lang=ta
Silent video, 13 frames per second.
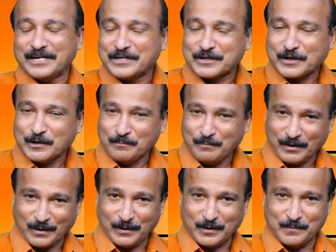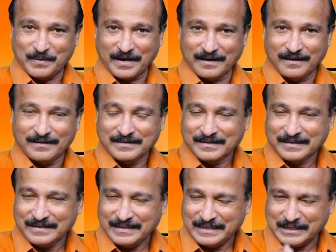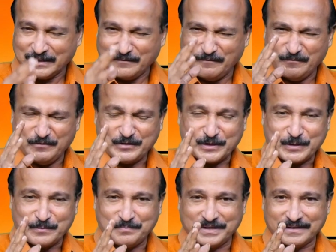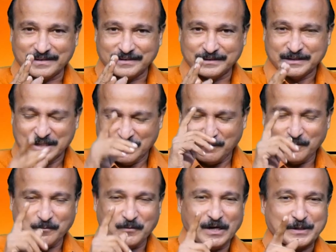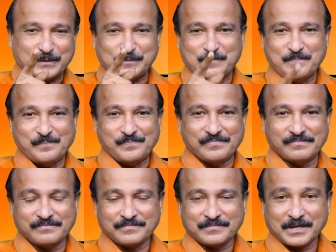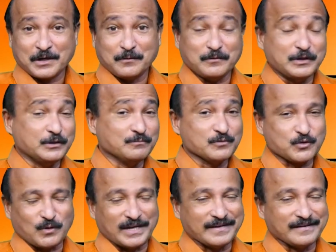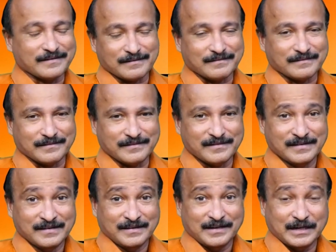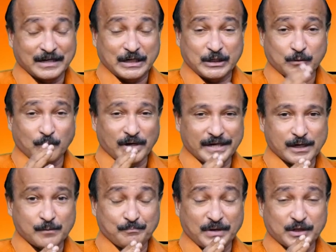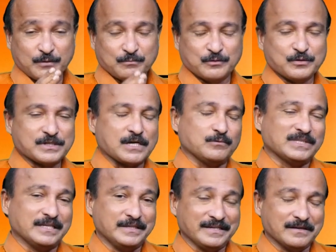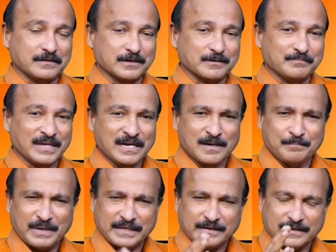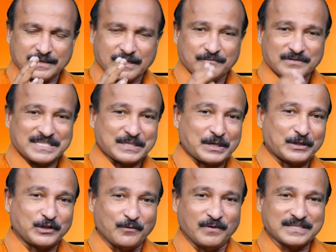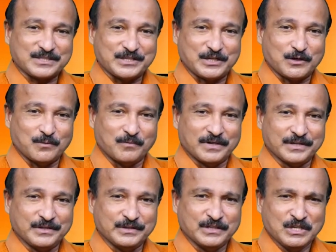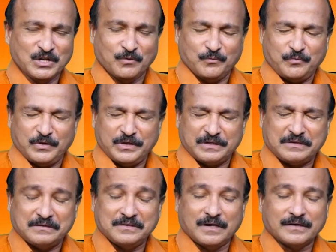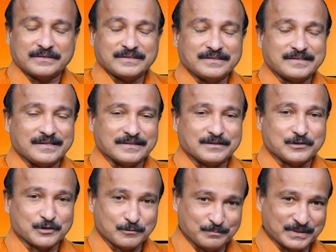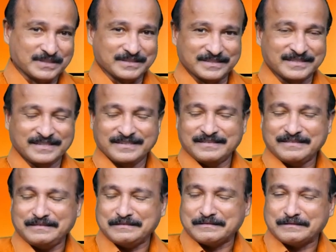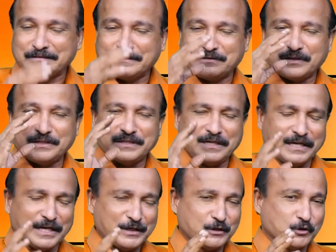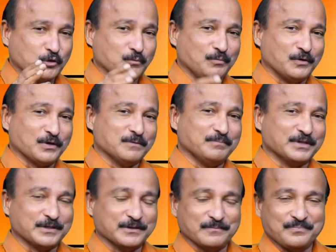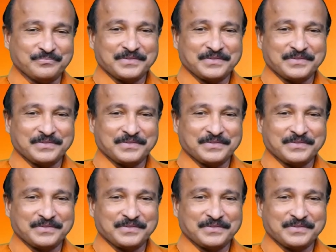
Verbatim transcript: இன்றைய பரலோகம் அண்ணா நீங்கள் விரும்பினது வரும் வேதம் சொல்லுகிறது நீதிமொழிகள் பதிமூன்றாவது அதிகாரம் பனிரெண்டாம் வசனத்தை வாசிக்கும் பொழுது வெகு நாட்கள் காத்திருப்பது இருதயத்தை இழைத்து போக பண்ணும்